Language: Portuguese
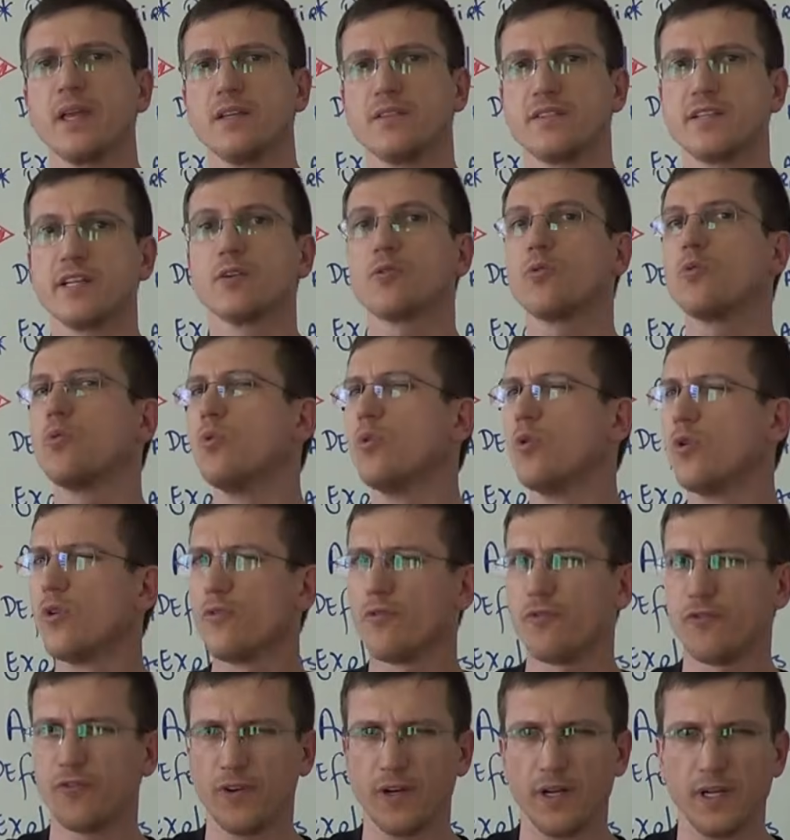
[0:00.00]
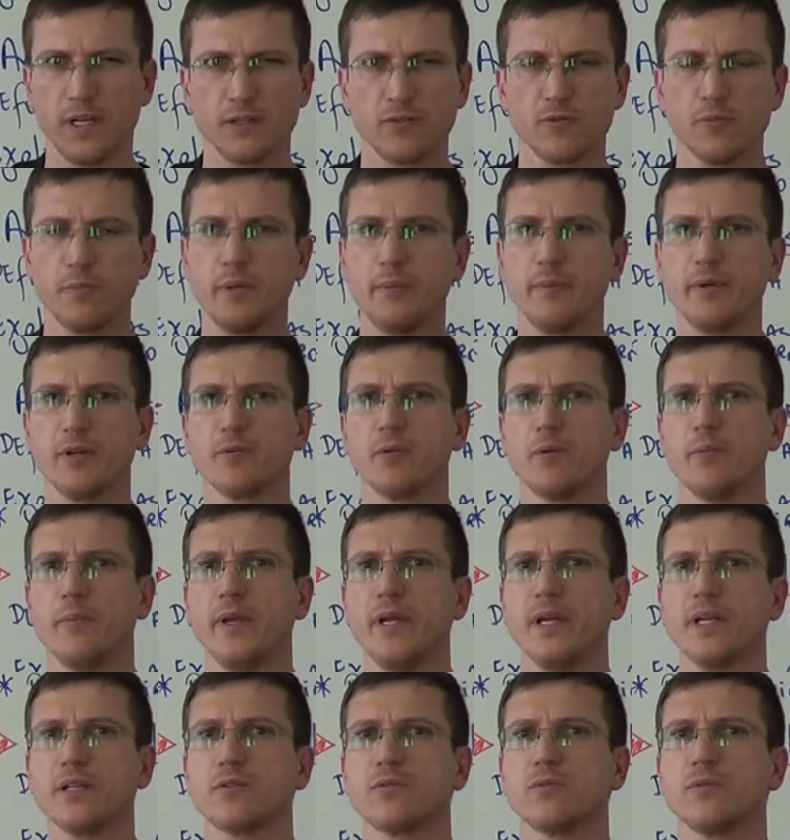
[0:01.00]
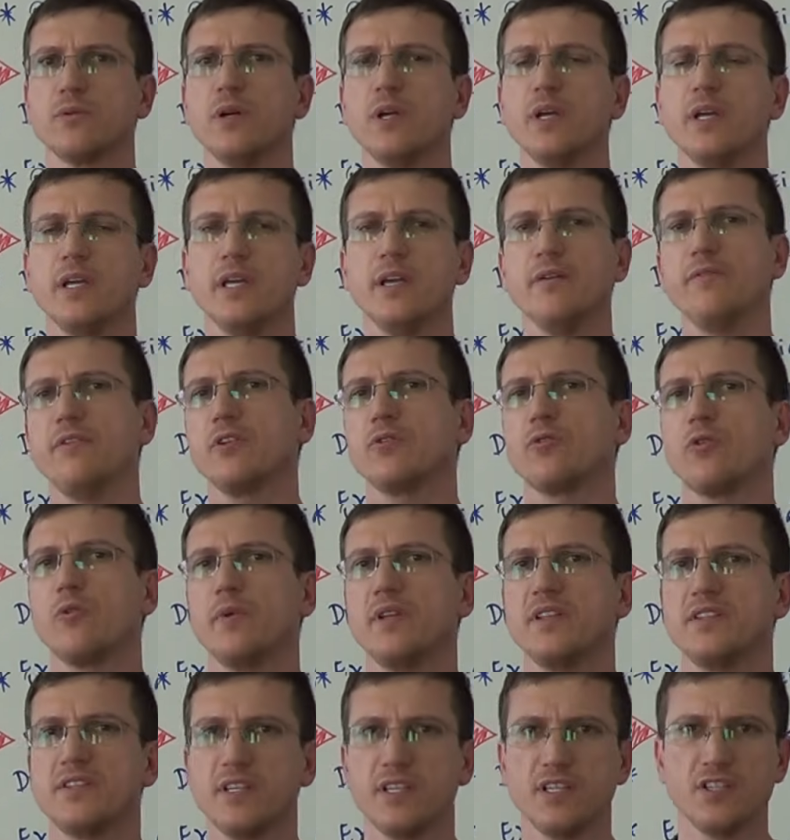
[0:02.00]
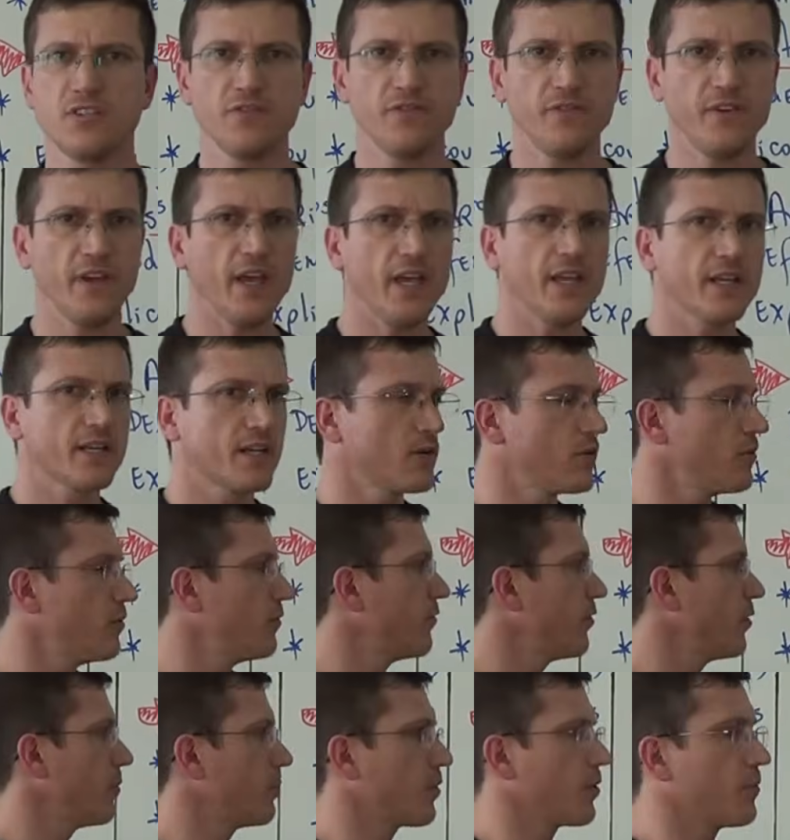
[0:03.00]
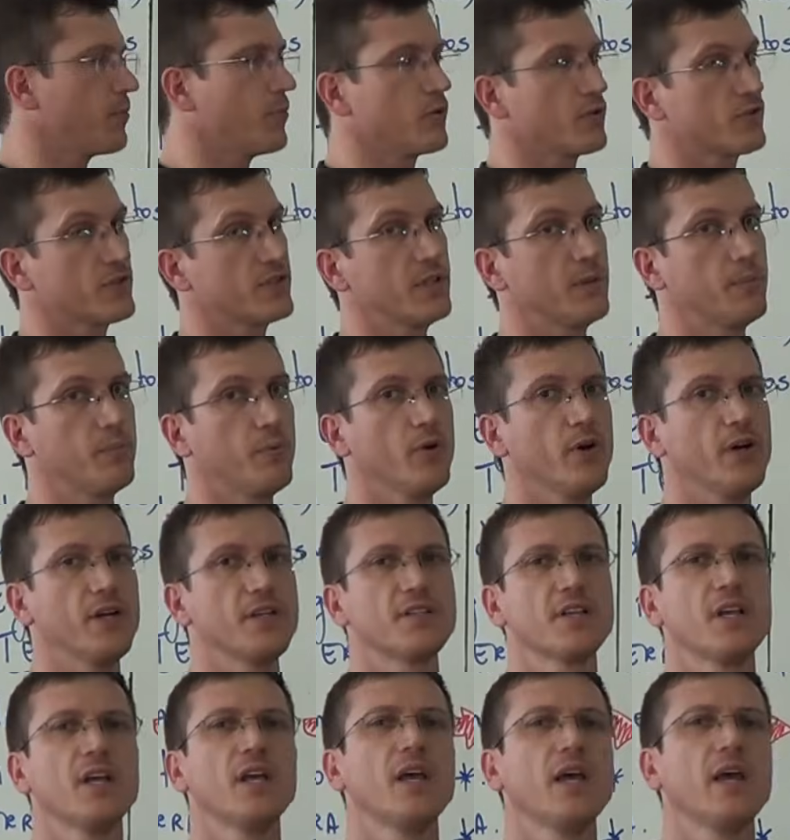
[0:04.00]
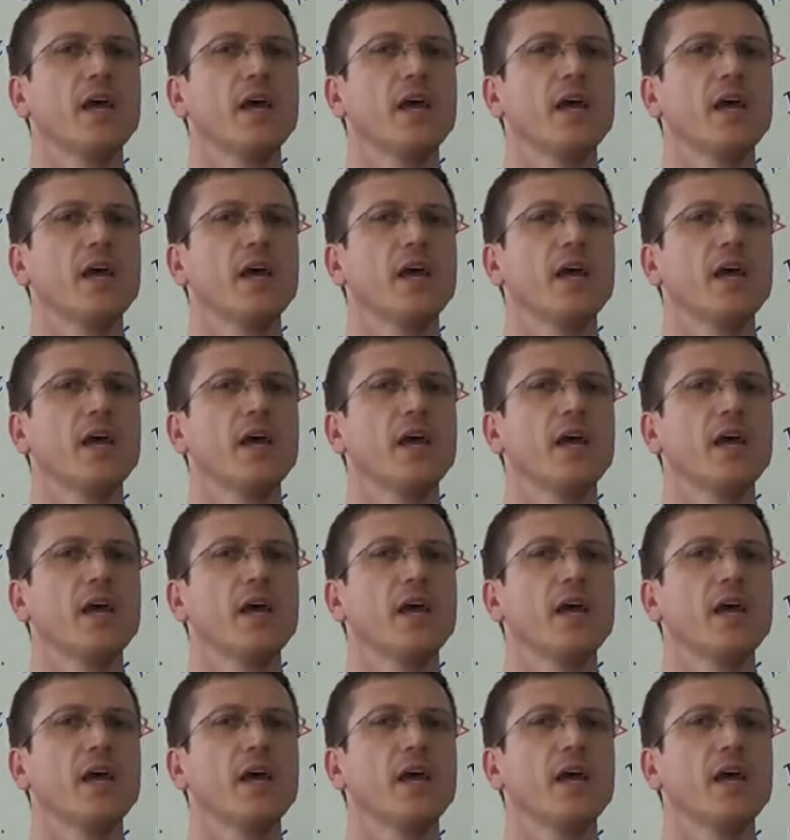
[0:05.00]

Ser curva no primeiro momento e eventualmente ser esférica, como foi proposto depois,